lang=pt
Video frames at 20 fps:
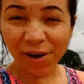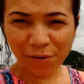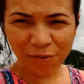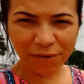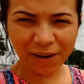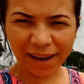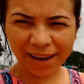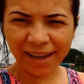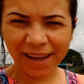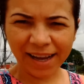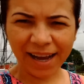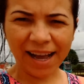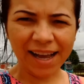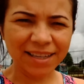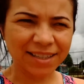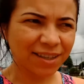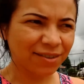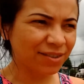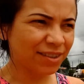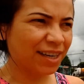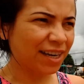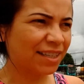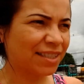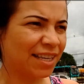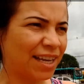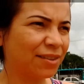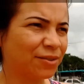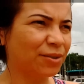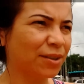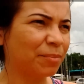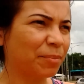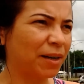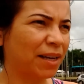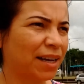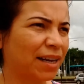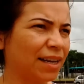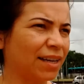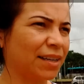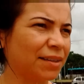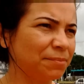Eu ficar em casa e não trazer a Duda
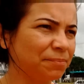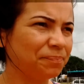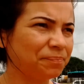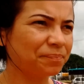para